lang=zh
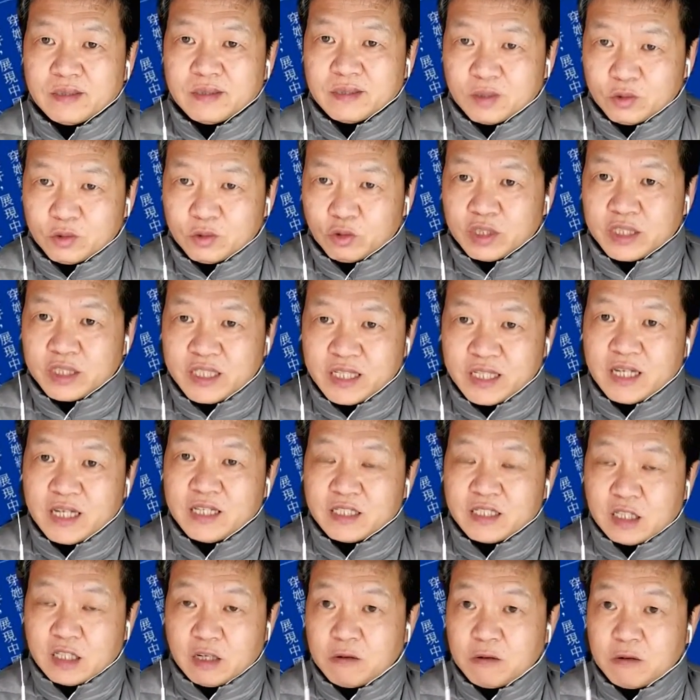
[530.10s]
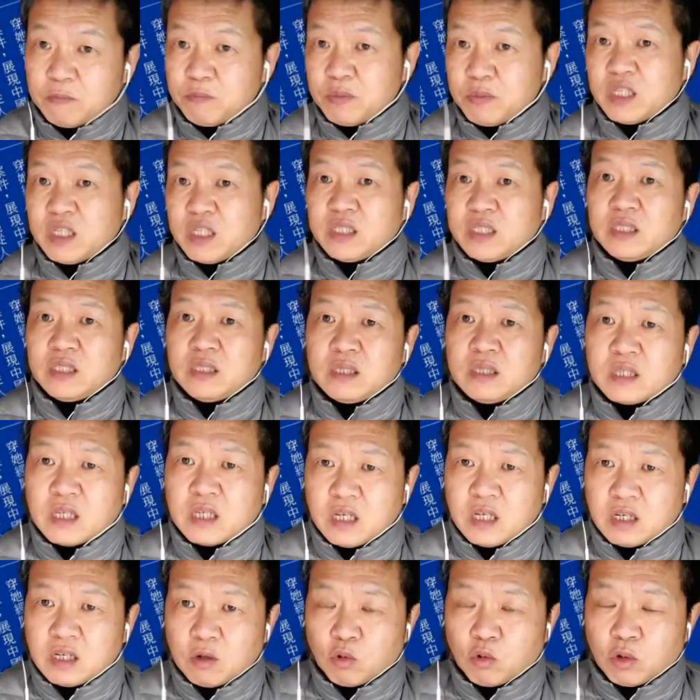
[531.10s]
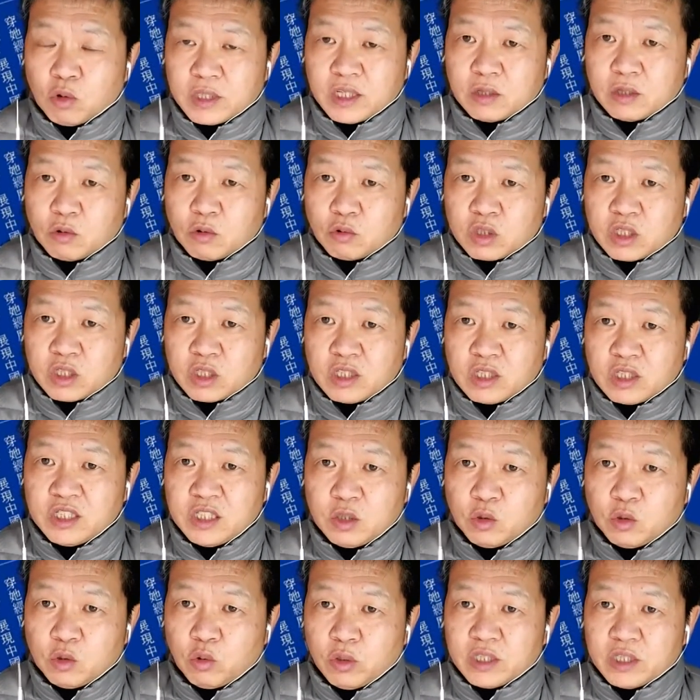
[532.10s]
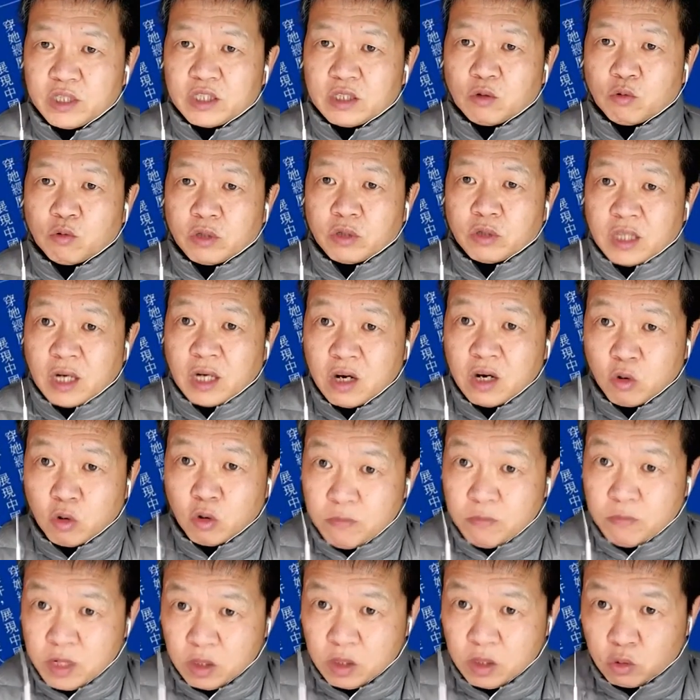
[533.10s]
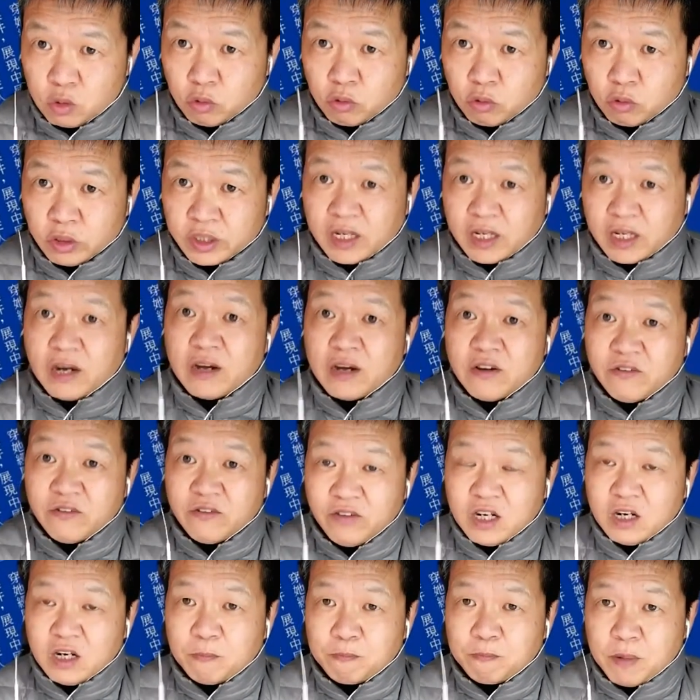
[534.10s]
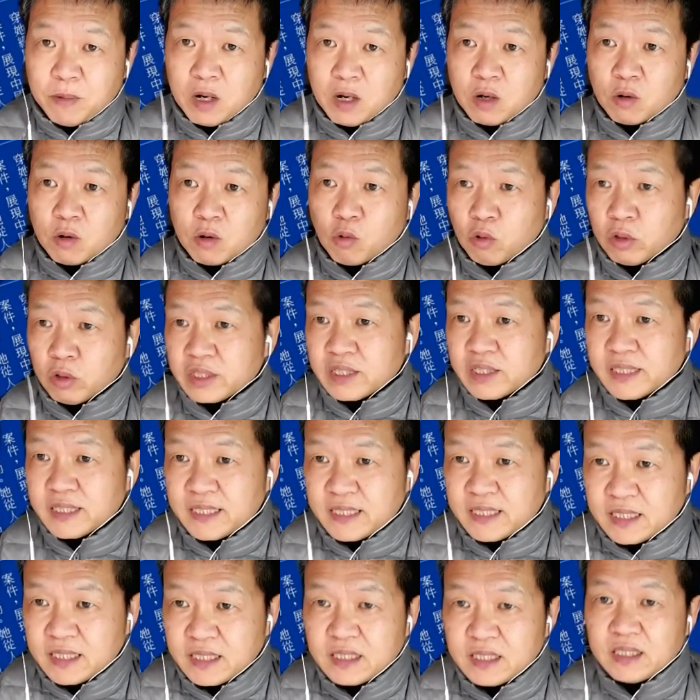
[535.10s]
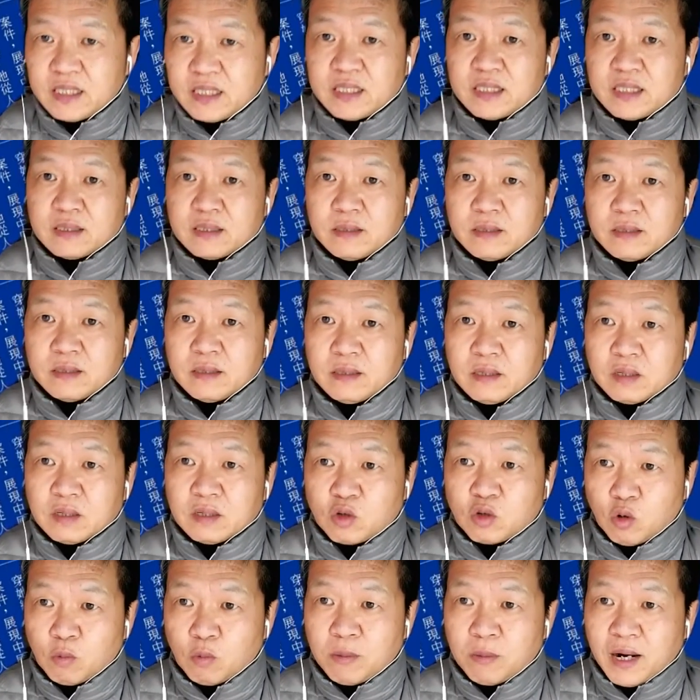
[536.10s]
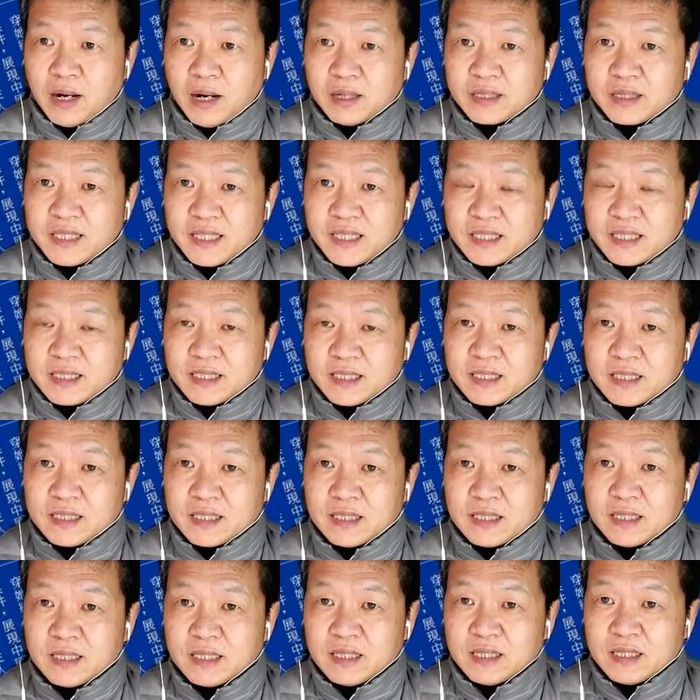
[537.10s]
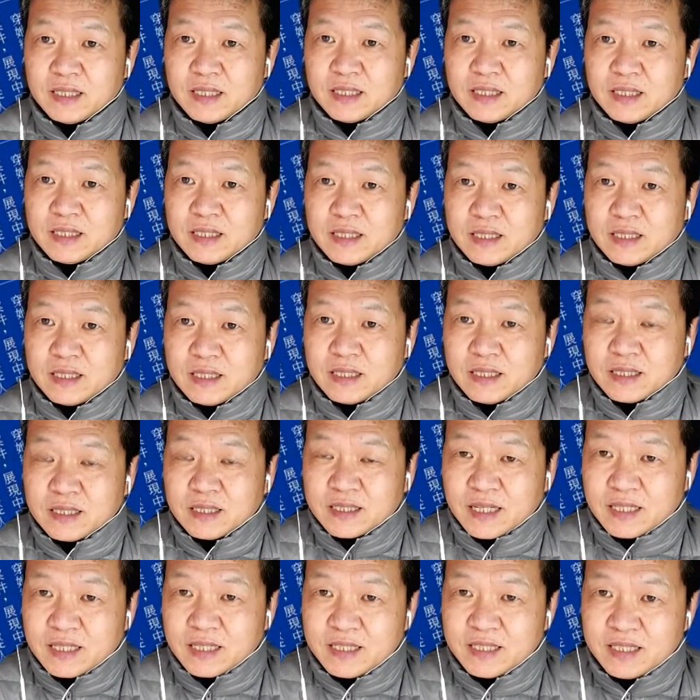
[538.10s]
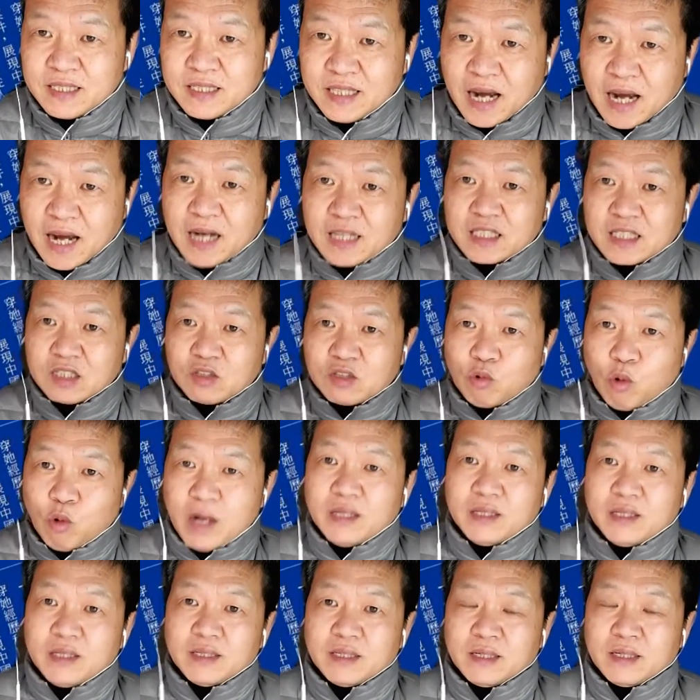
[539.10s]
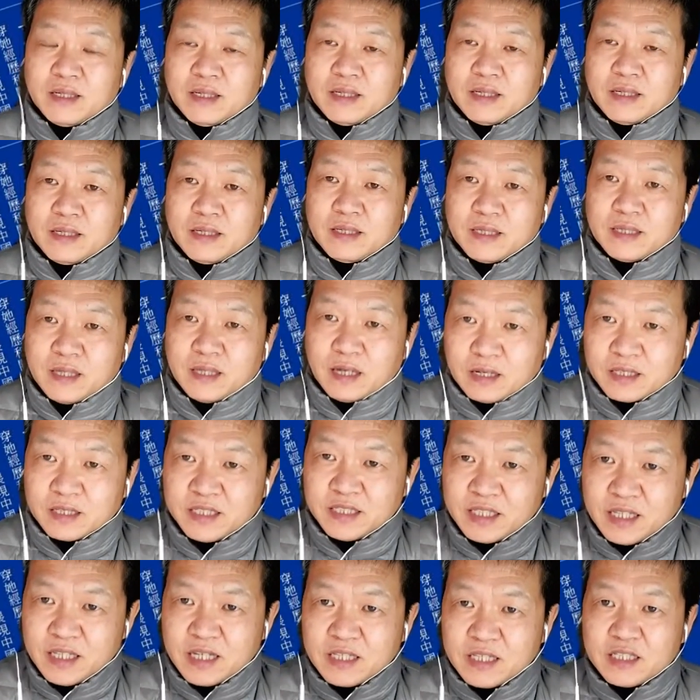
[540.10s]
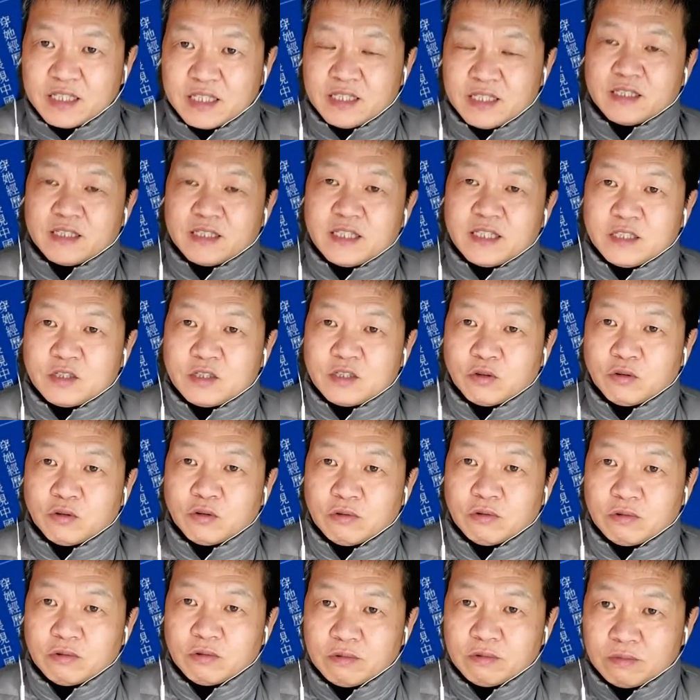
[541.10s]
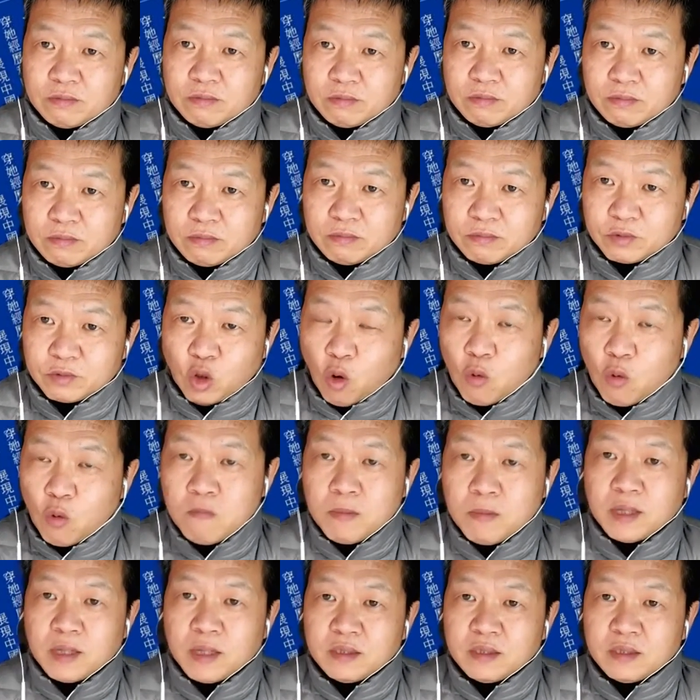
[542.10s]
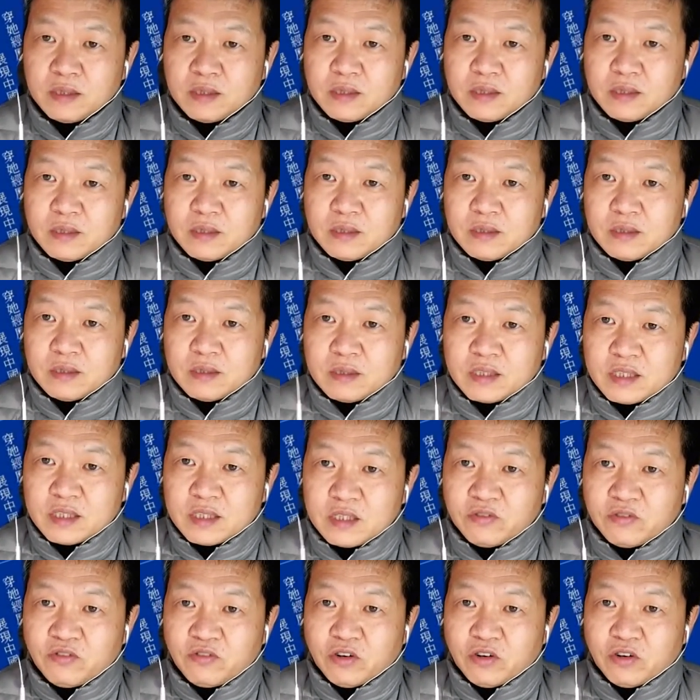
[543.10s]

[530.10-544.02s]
所建立起来，因为毕竟各个国家都是议会制的国家或者民主国家，为了本国的经济，呃，恐怕这个。在价值观啊而建起的这种同盟，是